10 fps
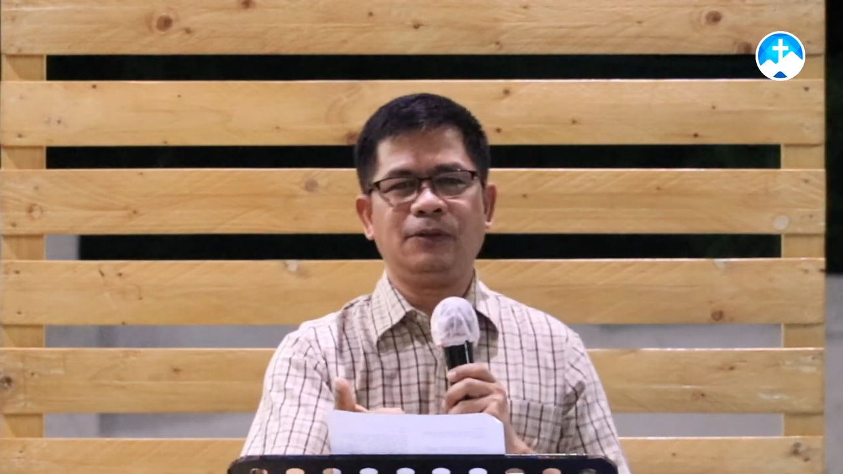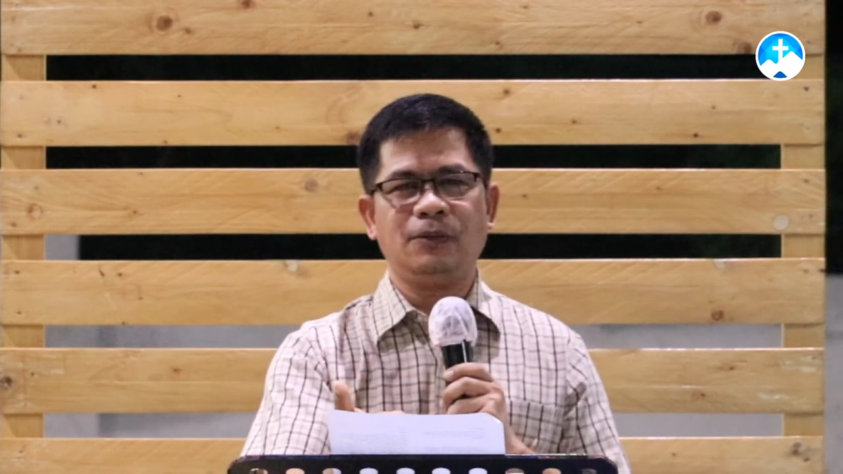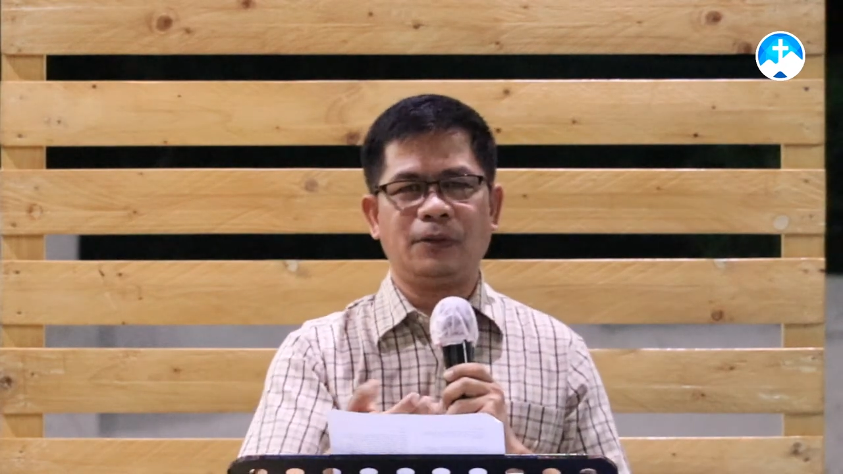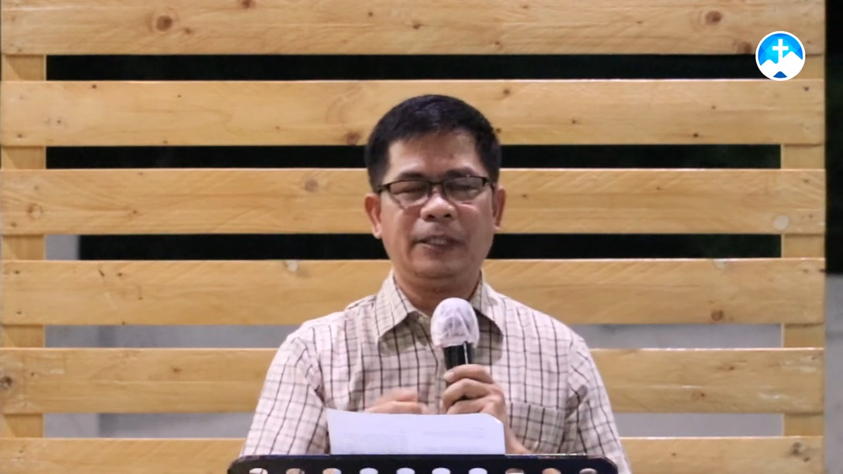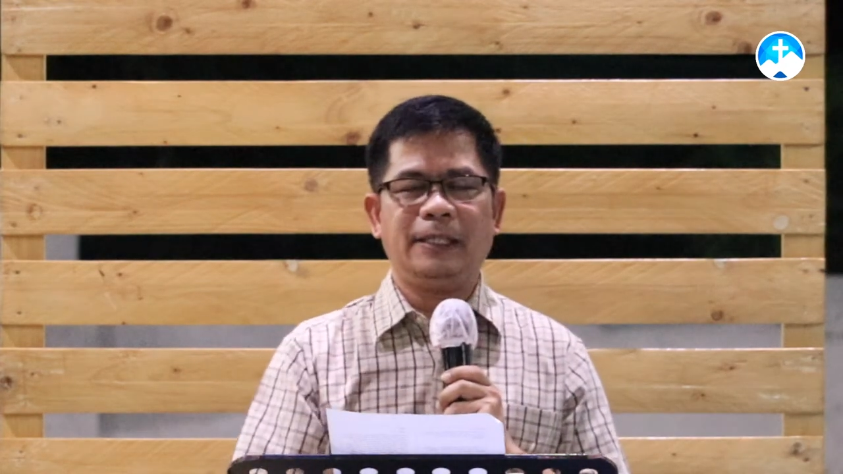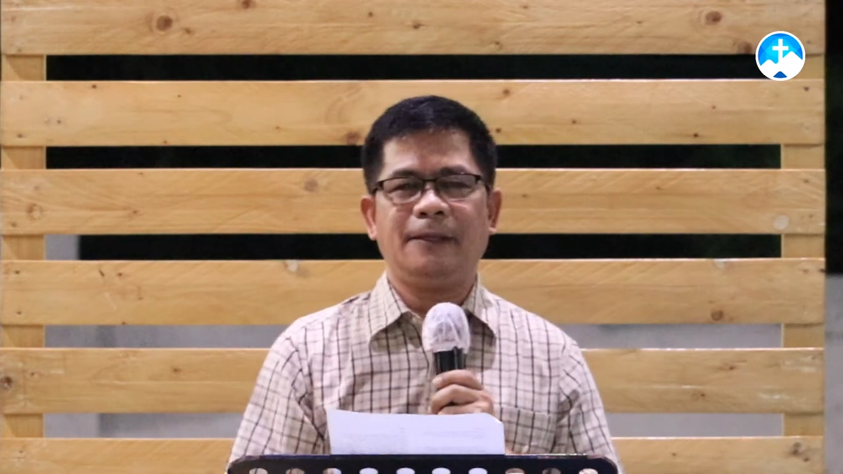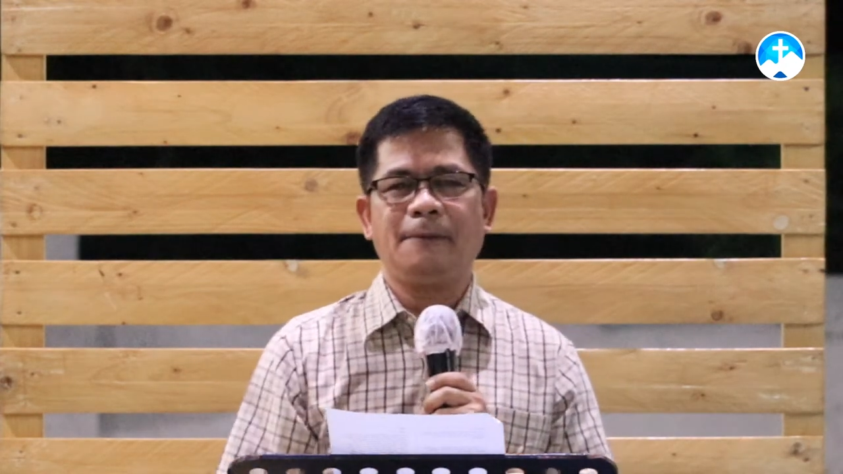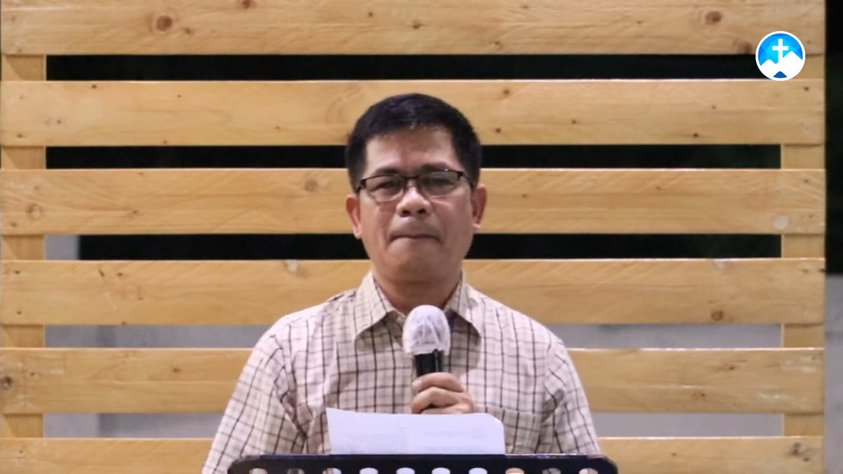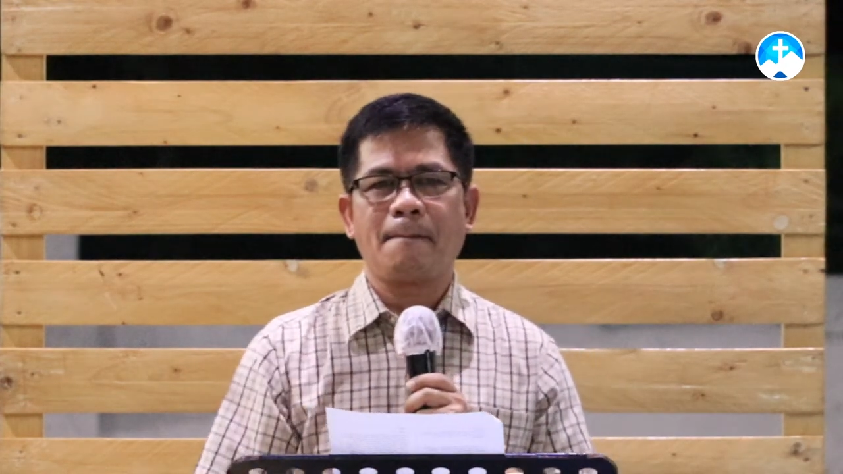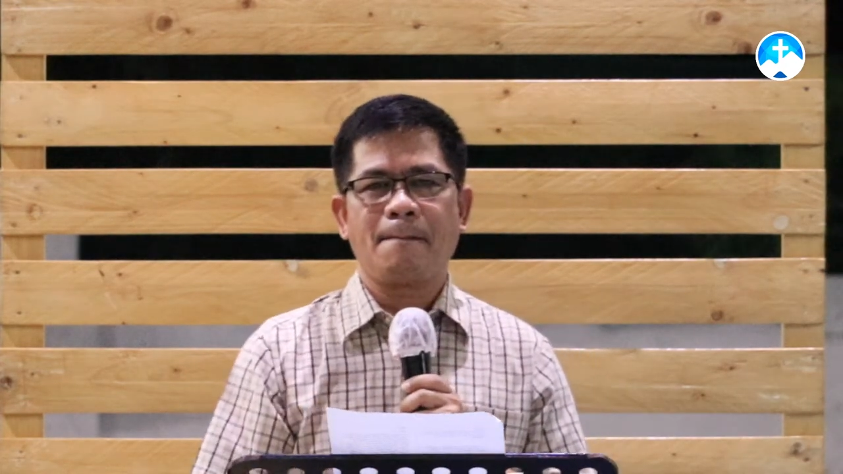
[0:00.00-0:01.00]
Lord,
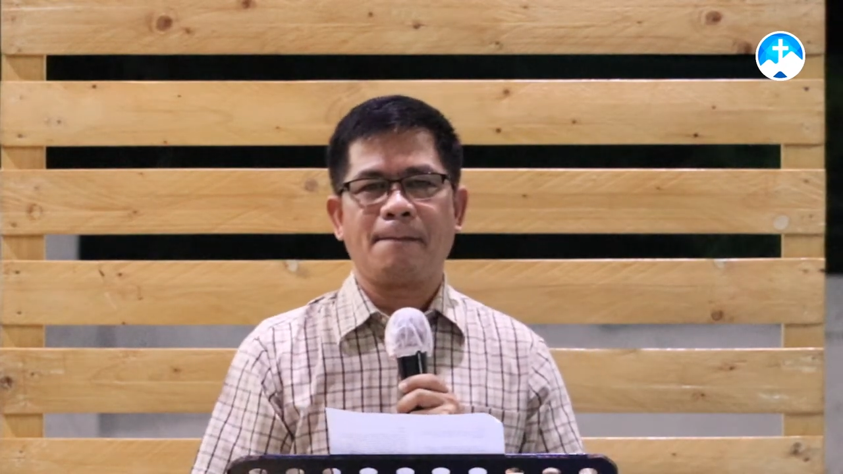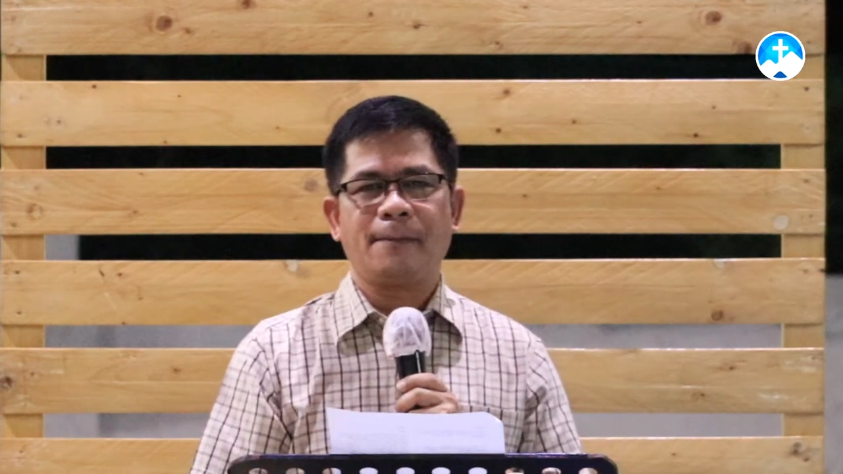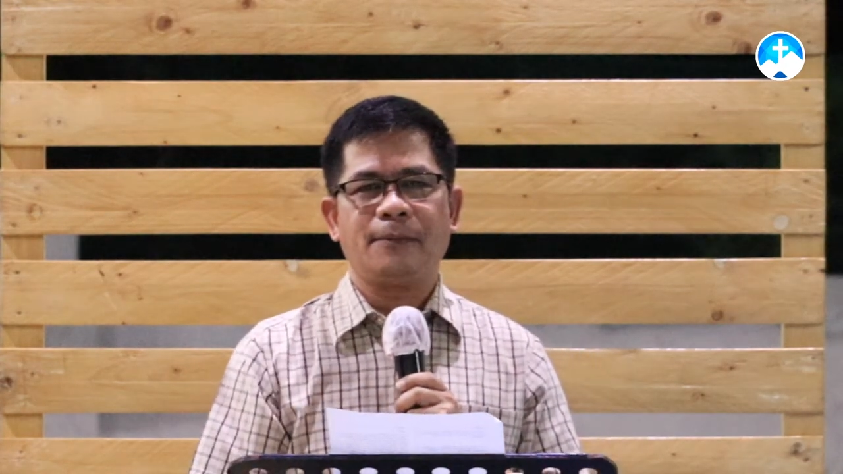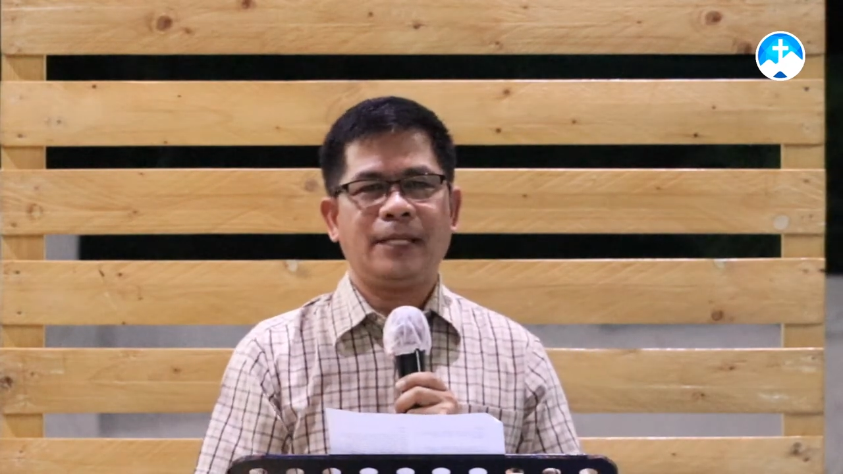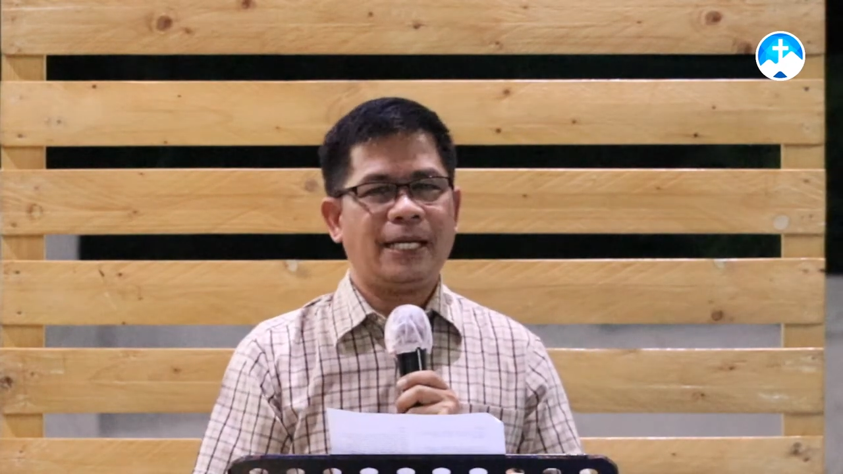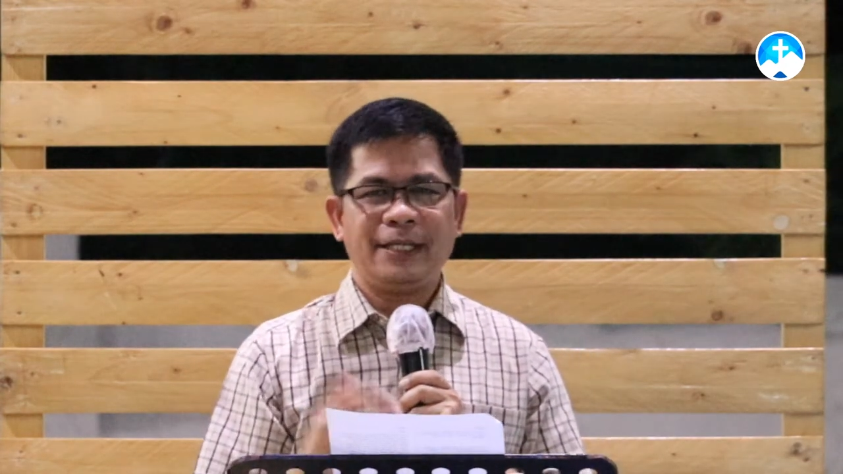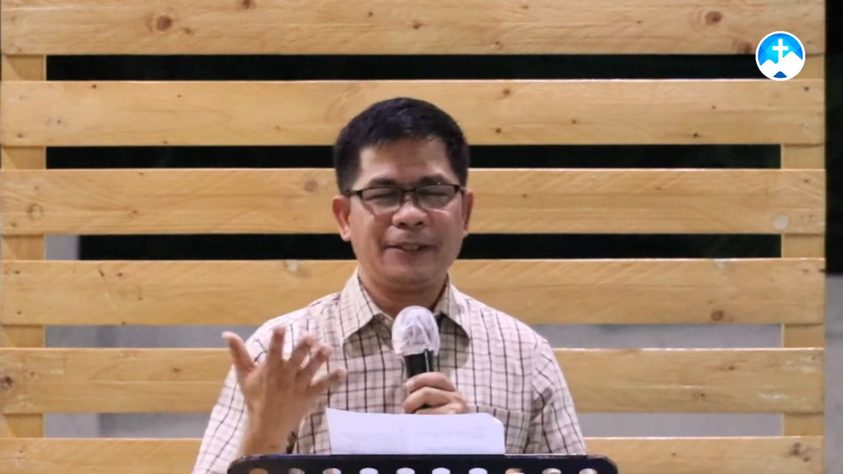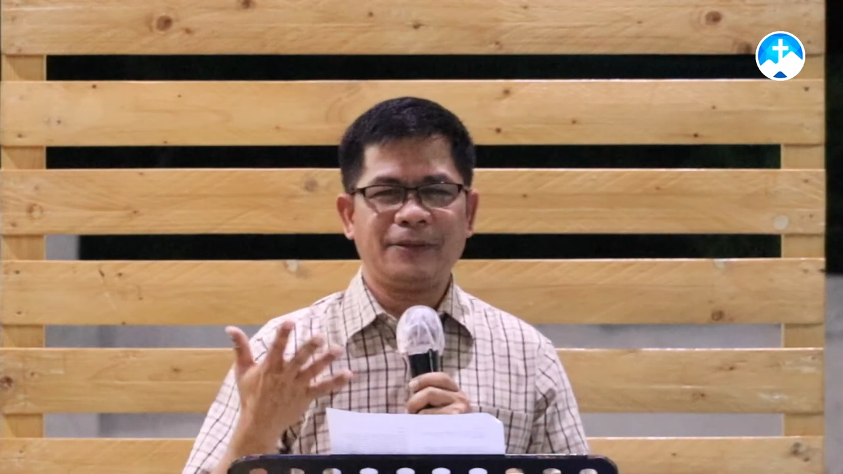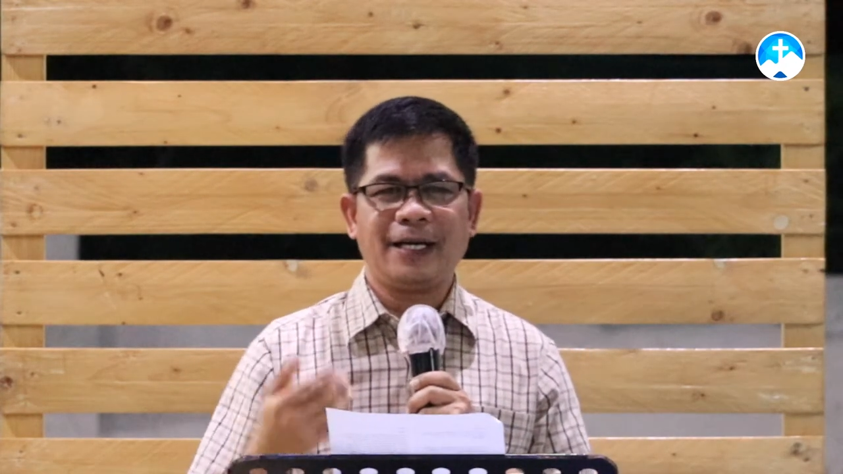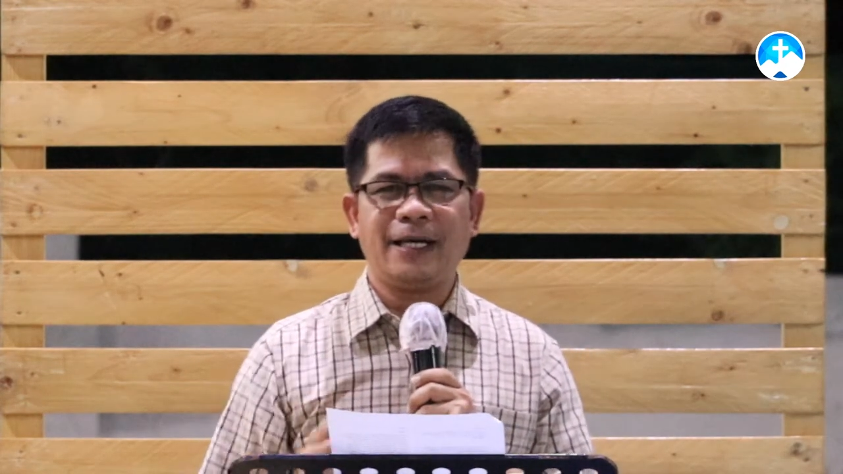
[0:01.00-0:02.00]
wala na, hindi ko
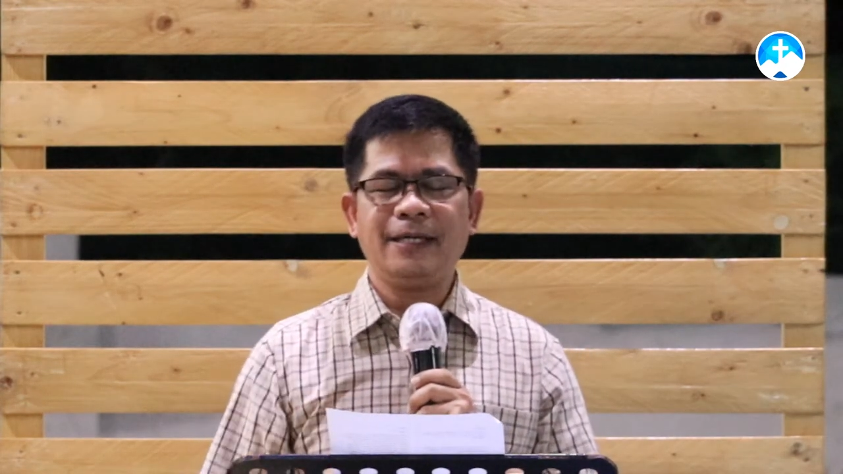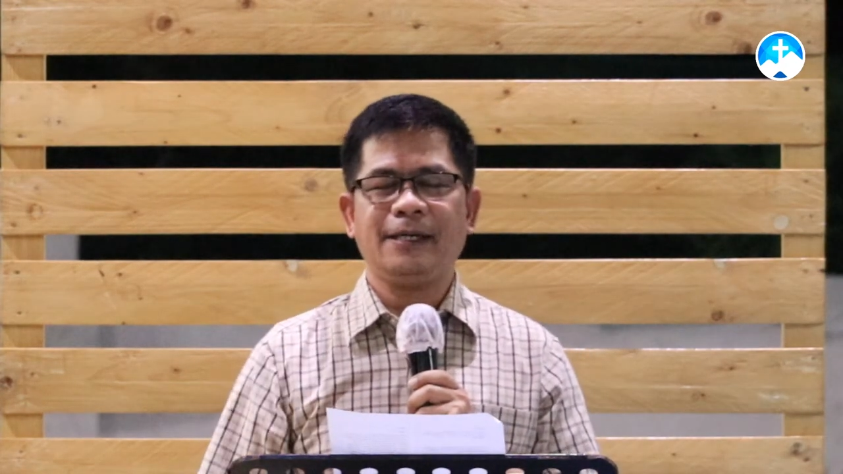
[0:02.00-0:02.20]
na kaya eh.